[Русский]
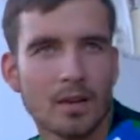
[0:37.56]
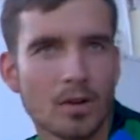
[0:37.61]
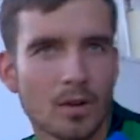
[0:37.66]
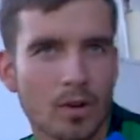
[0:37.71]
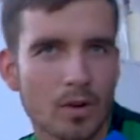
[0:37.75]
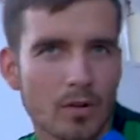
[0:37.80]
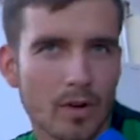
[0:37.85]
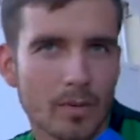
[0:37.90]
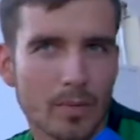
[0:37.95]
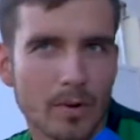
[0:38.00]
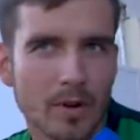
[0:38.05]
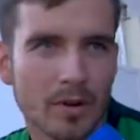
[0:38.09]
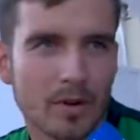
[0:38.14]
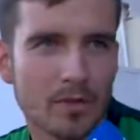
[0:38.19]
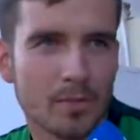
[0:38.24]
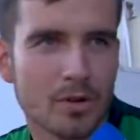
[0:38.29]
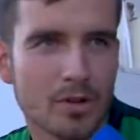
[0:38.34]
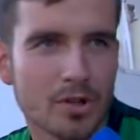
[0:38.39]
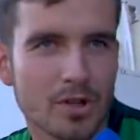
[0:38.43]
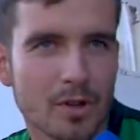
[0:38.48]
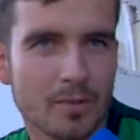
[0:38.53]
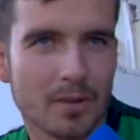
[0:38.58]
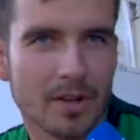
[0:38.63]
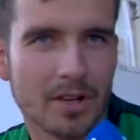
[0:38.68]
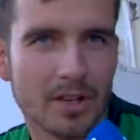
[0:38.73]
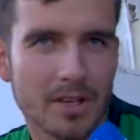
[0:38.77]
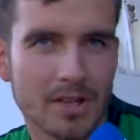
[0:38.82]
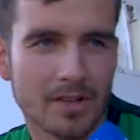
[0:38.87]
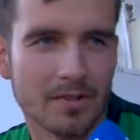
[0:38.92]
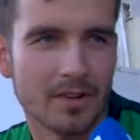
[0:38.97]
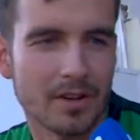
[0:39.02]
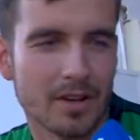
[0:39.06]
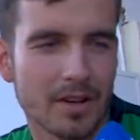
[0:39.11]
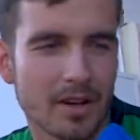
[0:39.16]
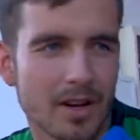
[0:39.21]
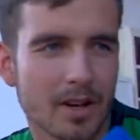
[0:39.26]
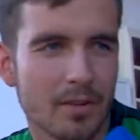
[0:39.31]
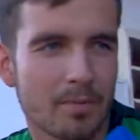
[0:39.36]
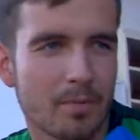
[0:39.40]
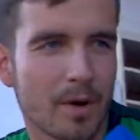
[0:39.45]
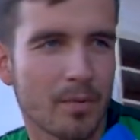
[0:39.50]
Ну, во-первых, мы ждем красивой
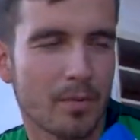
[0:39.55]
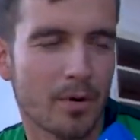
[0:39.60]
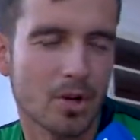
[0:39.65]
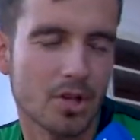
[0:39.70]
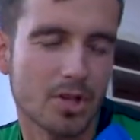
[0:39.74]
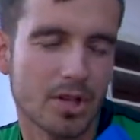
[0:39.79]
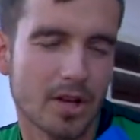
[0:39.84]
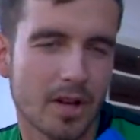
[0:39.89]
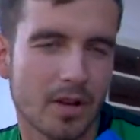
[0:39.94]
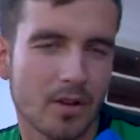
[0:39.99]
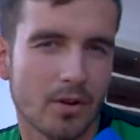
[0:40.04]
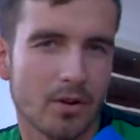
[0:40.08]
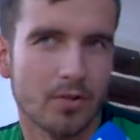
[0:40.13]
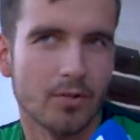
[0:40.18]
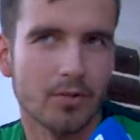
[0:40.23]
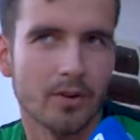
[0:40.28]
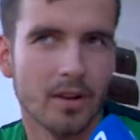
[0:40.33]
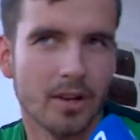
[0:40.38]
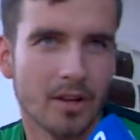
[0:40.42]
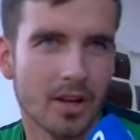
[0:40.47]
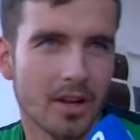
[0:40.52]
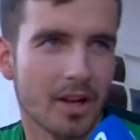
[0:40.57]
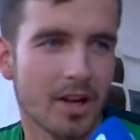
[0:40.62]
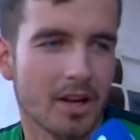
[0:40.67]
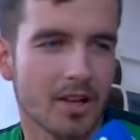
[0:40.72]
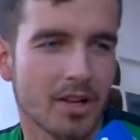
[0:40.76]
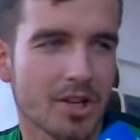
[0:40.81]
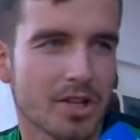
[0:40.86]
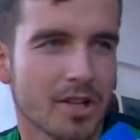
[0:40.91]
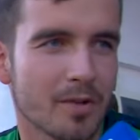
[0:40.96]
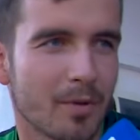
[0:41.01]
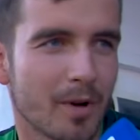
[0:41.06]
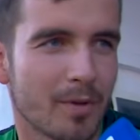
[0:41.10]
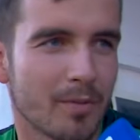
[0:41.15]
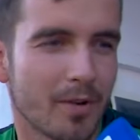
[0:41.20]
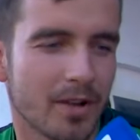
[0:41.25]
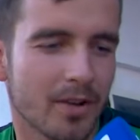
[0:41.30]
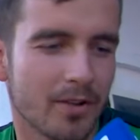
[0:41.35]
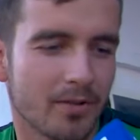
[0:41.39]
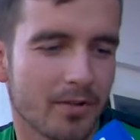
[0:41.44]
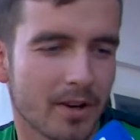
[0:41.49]
игры, побольше голов – и, конечно,
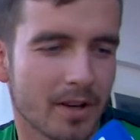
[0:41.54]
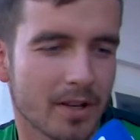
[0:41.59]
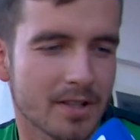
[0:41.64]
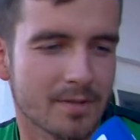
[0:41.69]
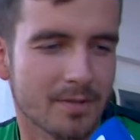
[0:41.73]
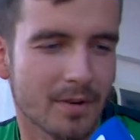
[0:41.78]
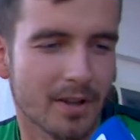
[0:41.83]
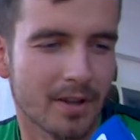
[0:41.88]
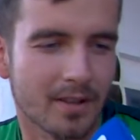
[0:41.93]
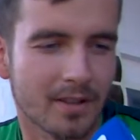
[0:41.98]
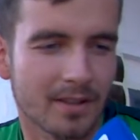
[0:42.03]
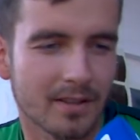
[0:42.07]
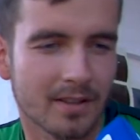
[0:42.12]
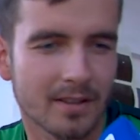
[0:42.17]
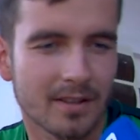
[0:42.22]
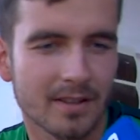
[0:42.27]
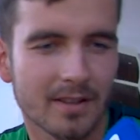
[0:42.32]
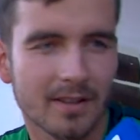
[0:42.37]
победа ФК «Смена». Э,